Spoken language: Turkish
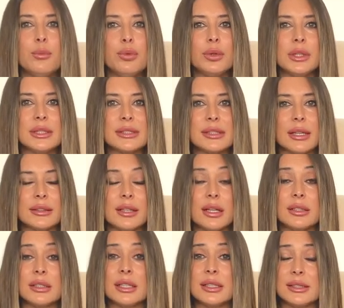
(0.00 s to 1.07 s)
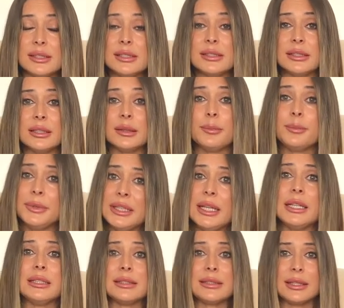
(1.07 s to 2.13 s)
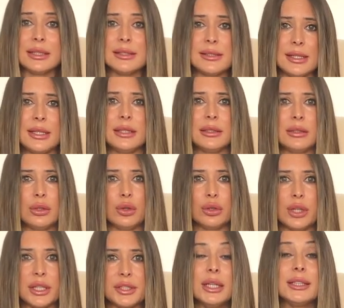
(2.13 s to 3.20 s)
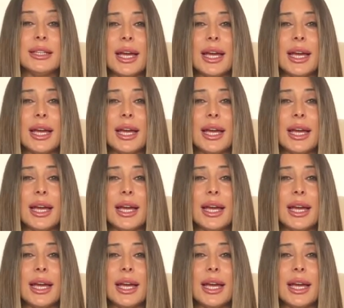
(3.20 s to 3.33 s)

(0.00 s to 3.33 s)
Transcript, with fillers: bu insanlar sizi bile isteye zehirliyorlar.